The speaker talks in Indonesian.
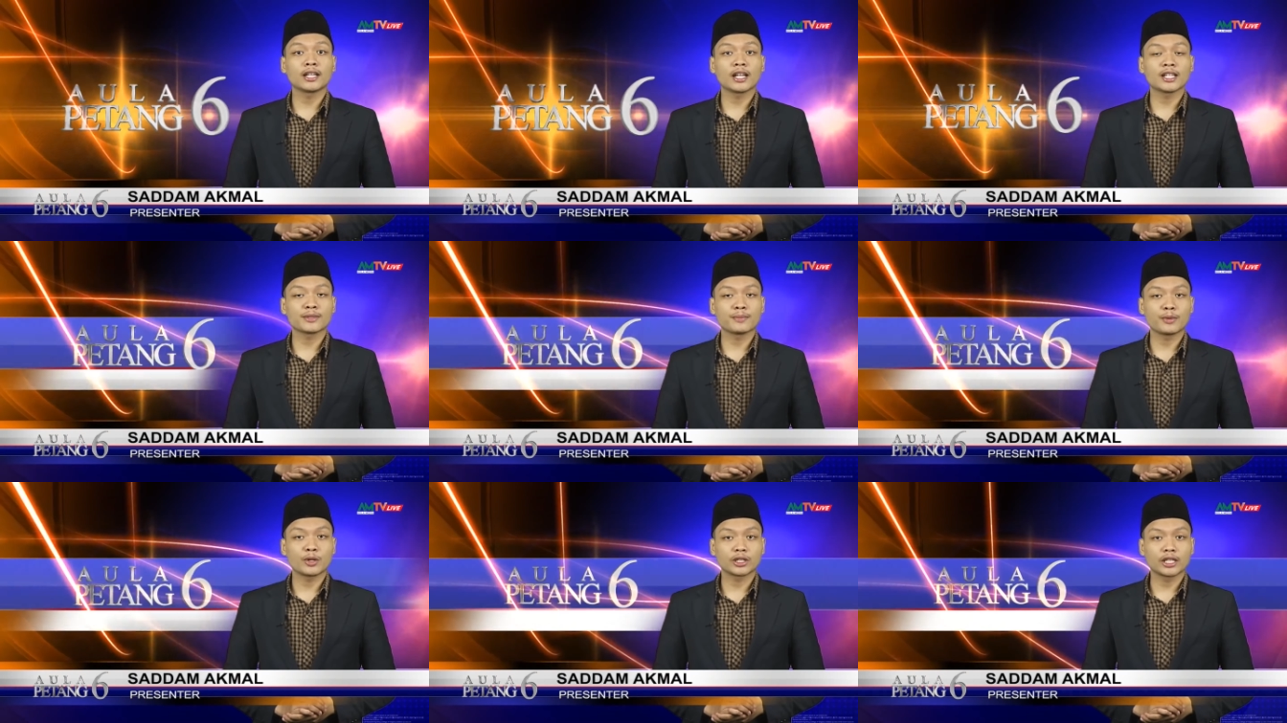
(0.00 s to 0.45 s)

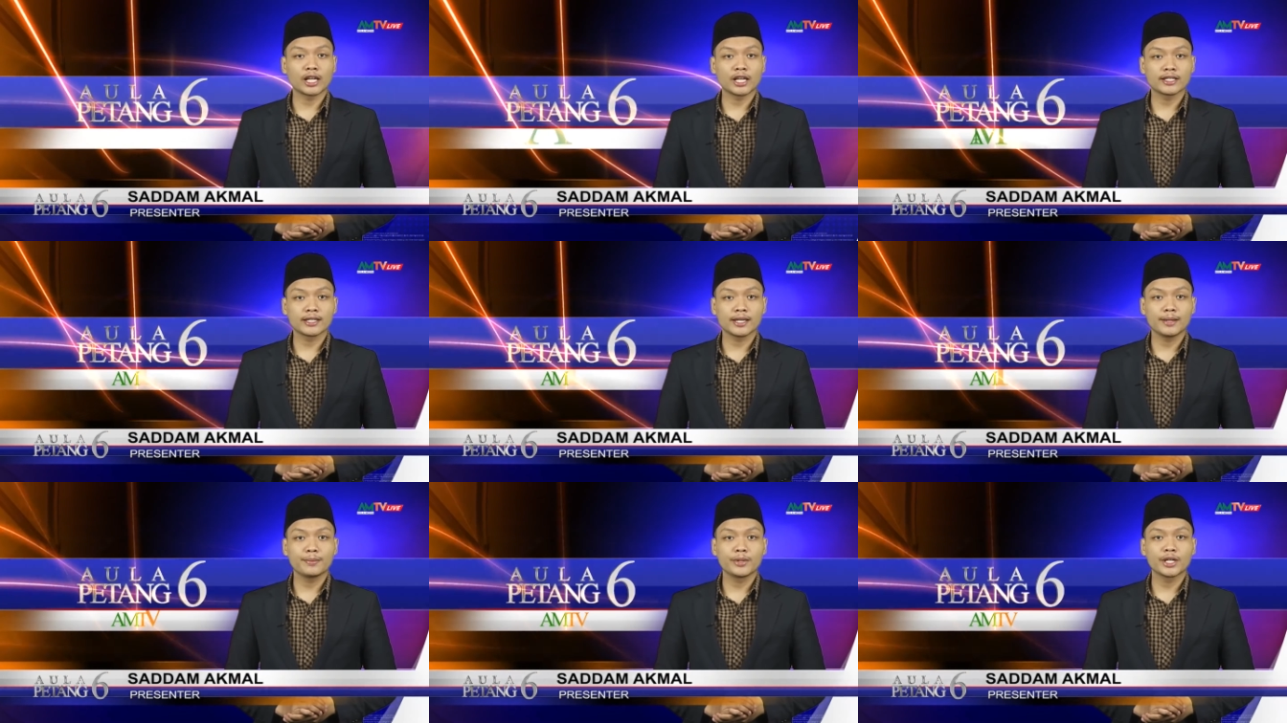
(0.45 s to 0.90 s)

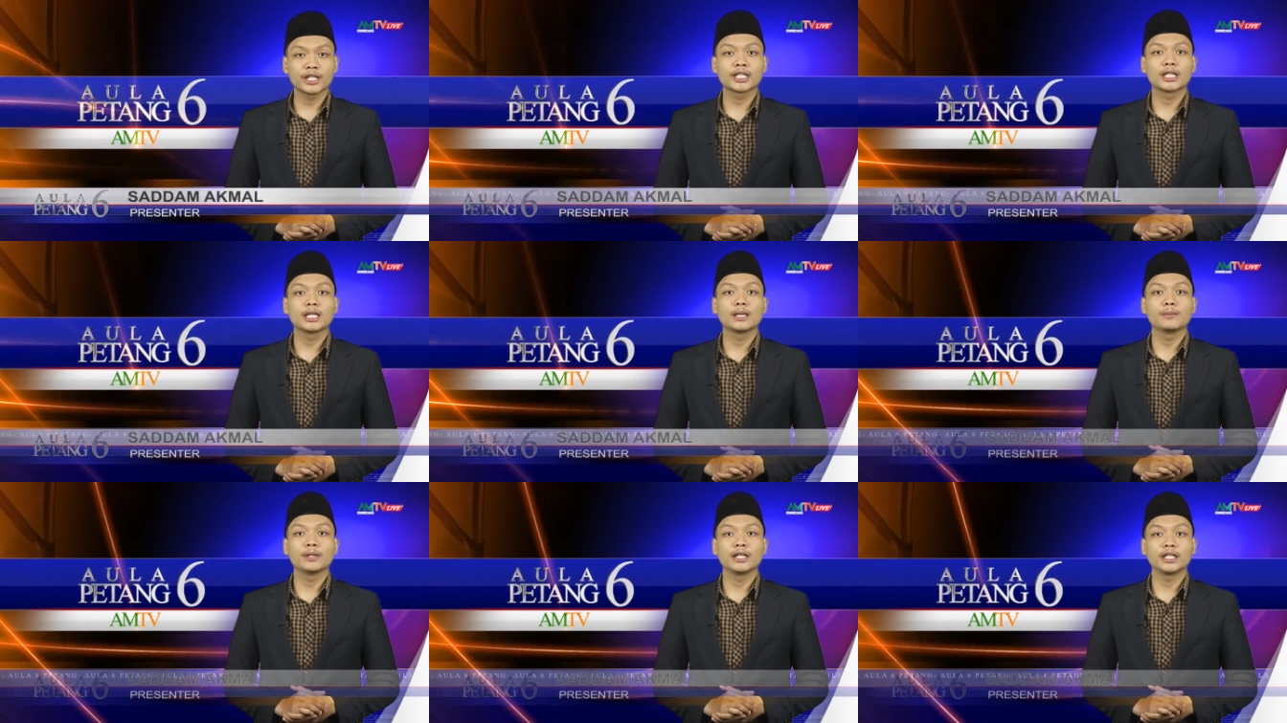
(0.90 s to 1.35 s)
transportasi bus
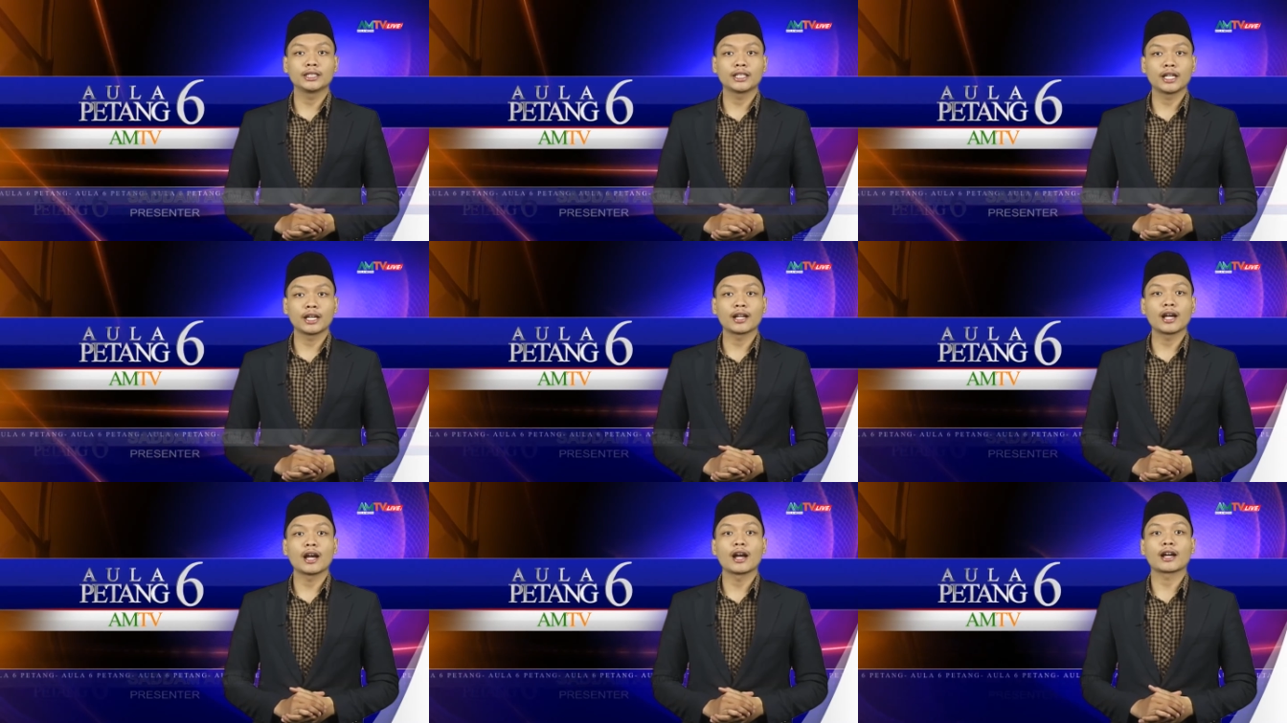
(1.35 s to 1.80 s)
di
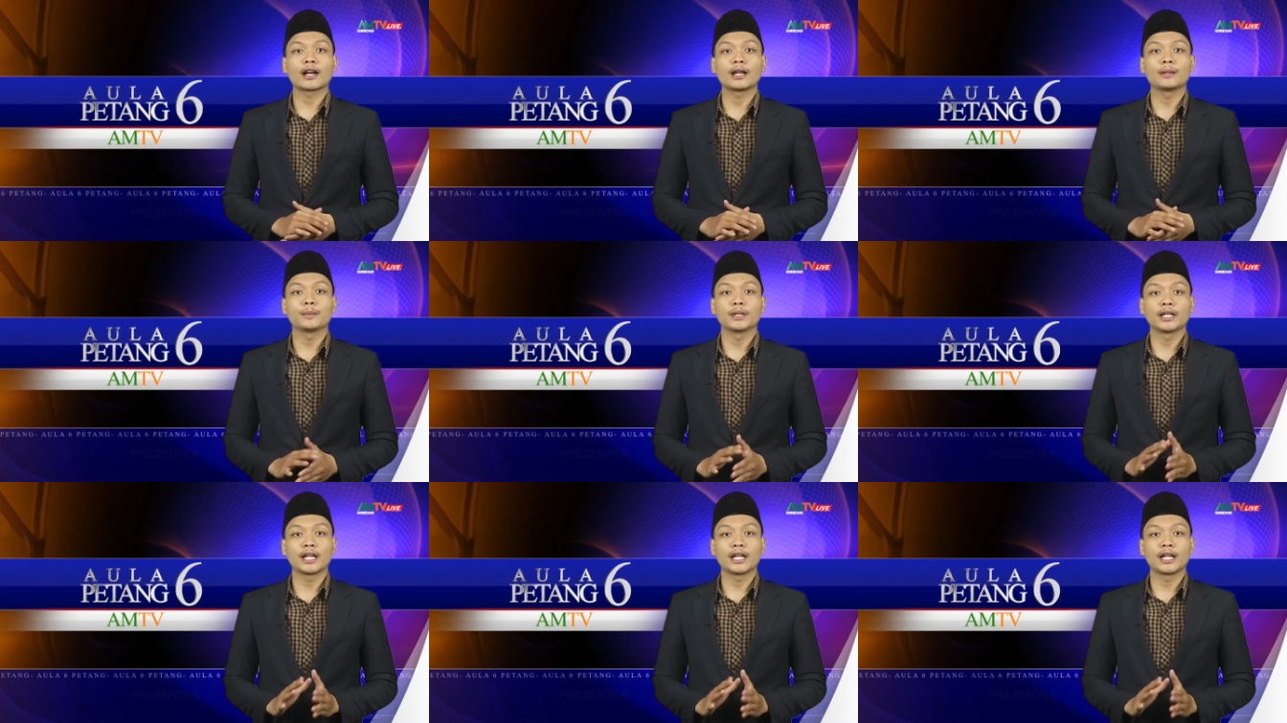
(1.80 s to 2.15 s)
Blitar akan